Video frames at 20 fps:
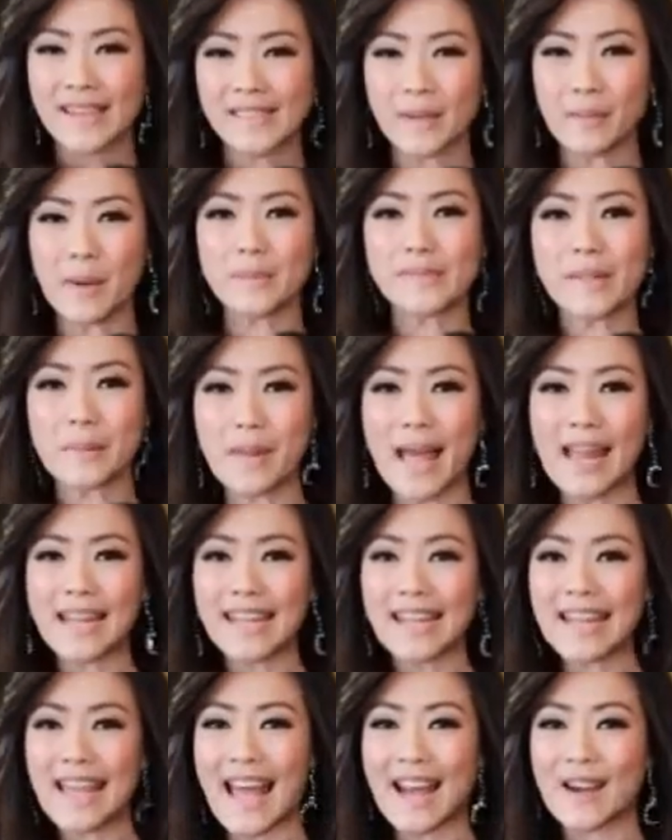สำหรับสัปดาห์
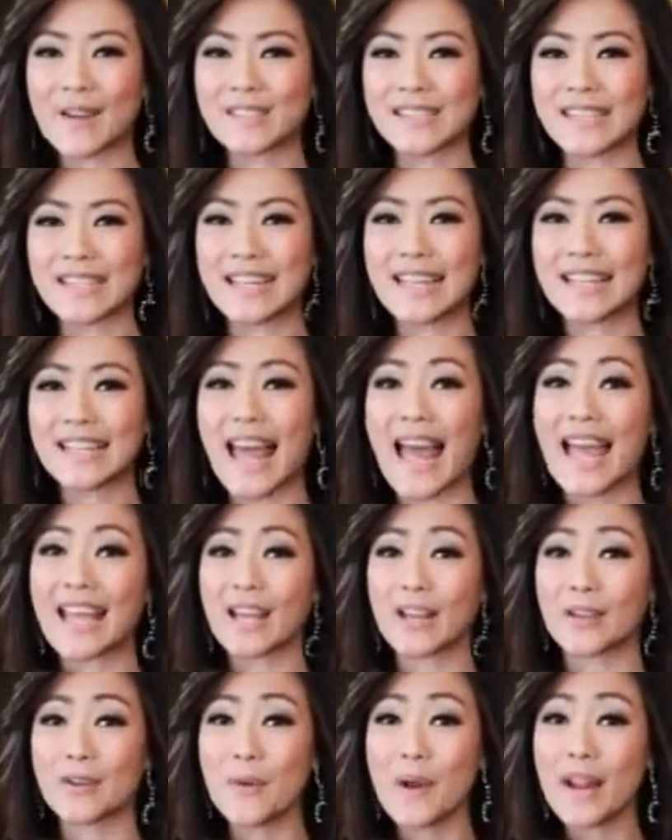นี้ค่ะเราจะทิ้งท้าย
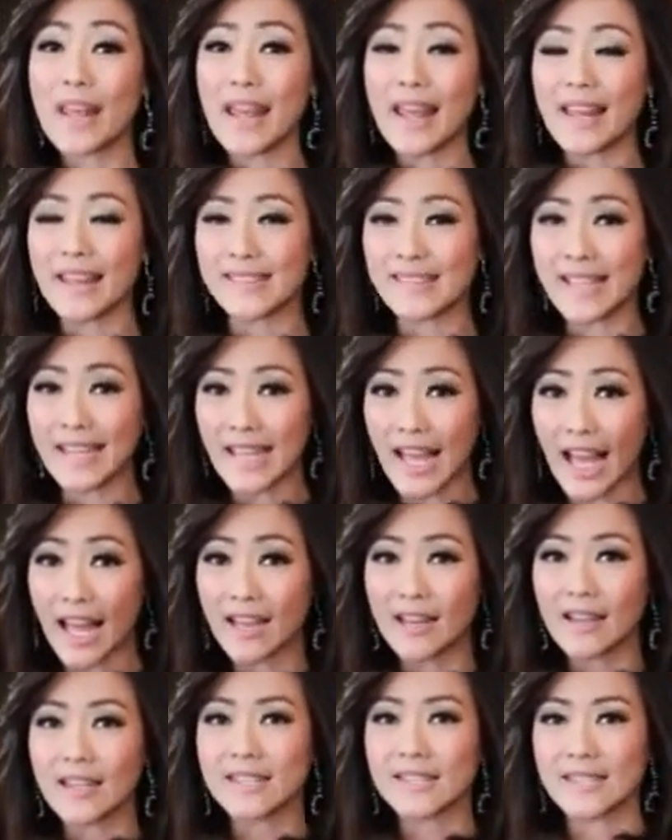กันด้วย AEC
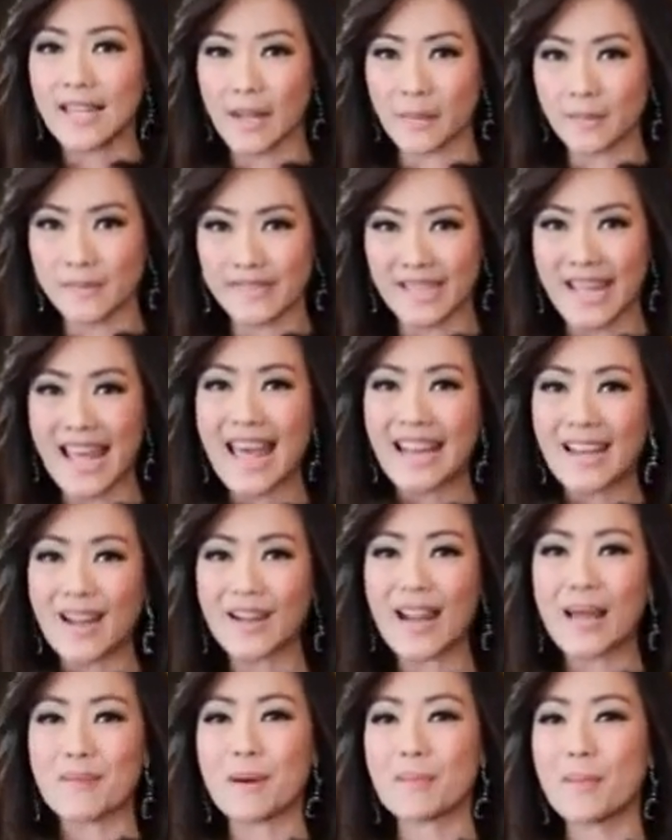Alert Tips แล้ว
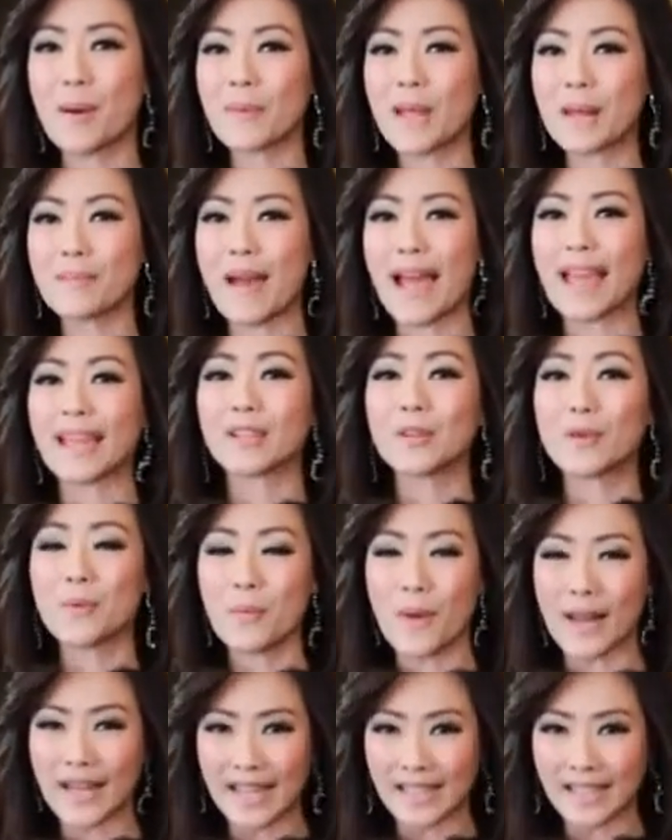กลับมาพบกันใหม่ทุก
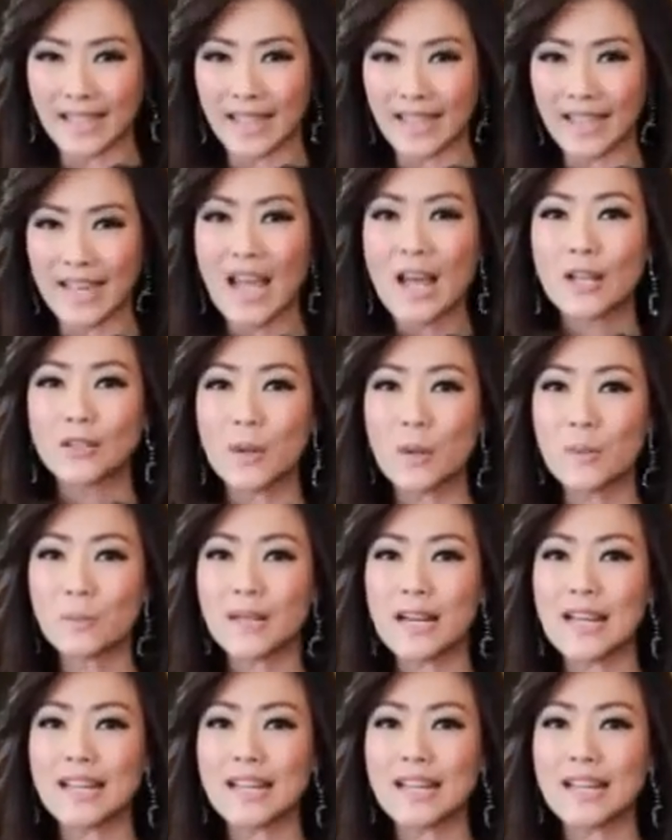วันอาทิตย์ทุ่มค